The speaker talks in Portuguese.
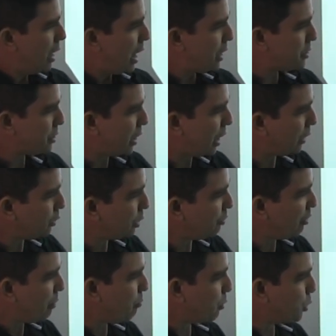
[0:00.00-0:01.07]
Aí esse gerador de
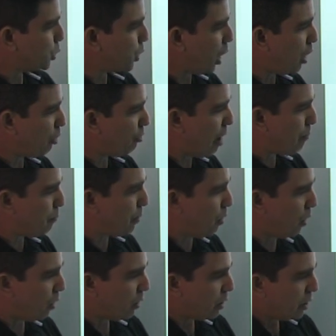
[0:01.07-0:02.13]
vapor joga o
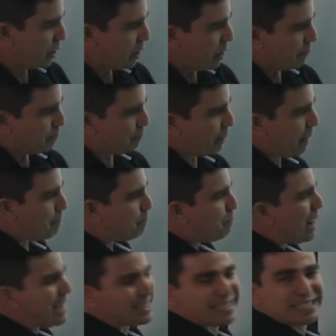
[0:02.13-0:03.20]
vapor para
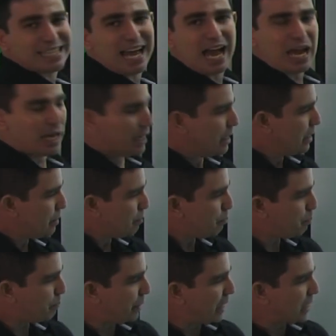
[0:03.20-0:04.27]
passar
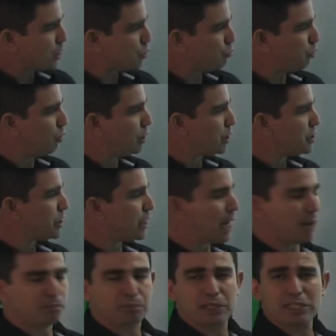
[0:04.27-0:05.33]
pelas folhas de
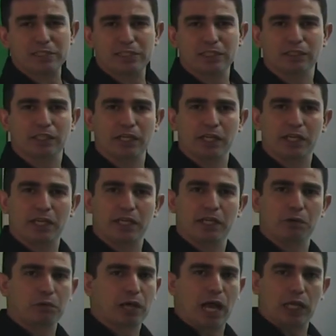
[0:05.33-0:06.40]
capim,
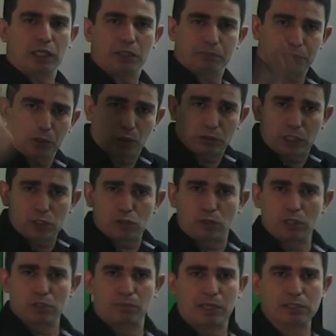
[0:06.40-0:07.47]
cidreira, eucalipto e outras
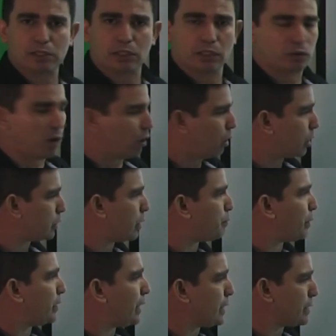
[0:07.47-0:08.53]
coisas mais que coloca
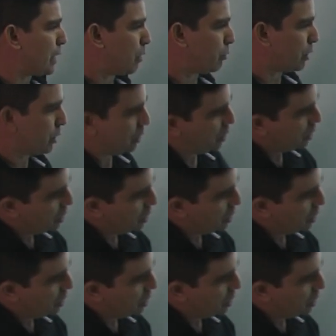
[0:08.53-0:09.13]
depende da sauna.